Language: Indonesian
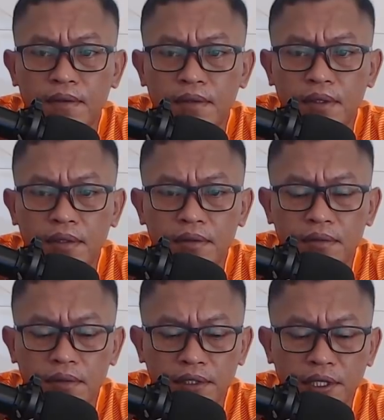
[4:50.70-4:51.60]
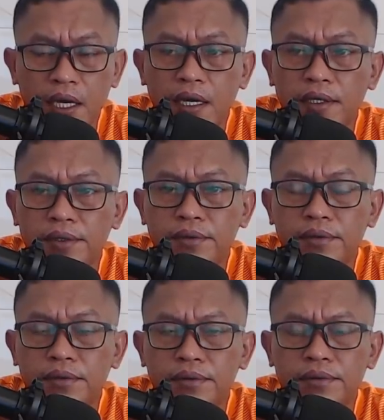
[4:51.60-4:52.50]
yang di jalan itu
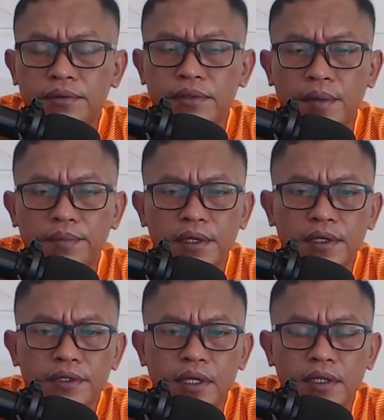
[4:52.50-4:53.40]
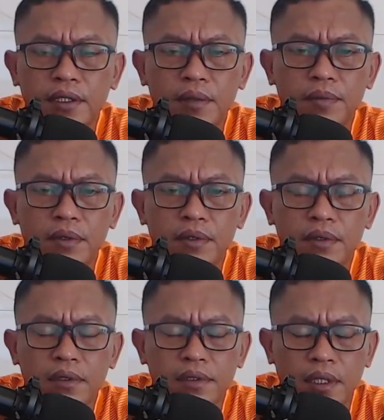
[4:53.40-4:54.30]
dan miris saya ditelepon
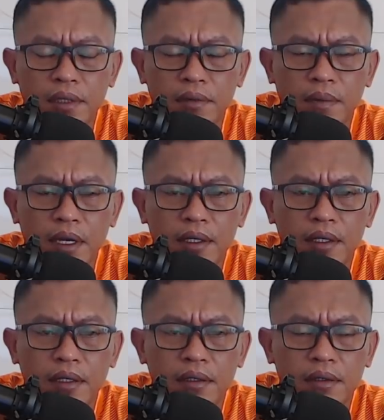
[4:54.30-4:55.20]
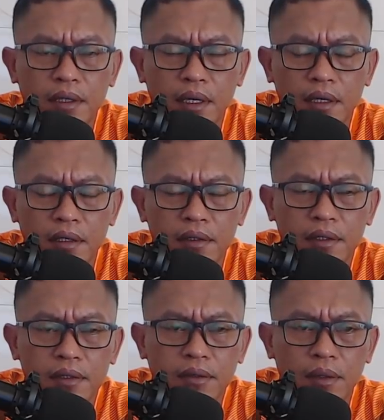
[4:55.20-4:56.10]
ke sana kemari ya
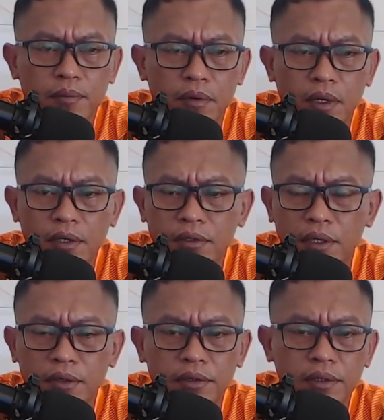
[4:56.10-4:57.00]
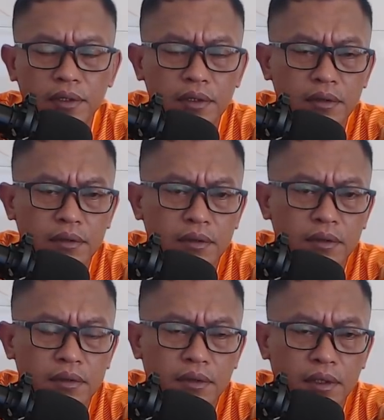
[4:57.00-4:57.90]
ditelepon dari sana sini
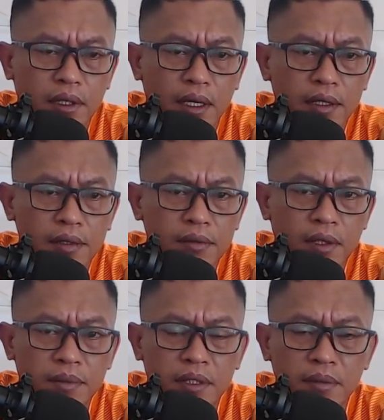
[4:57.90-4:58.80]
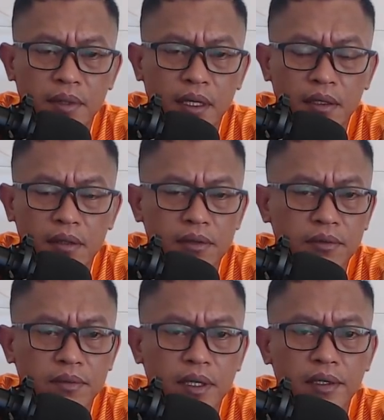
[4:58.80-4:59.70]
terkait itu tapi saya bilang itu biar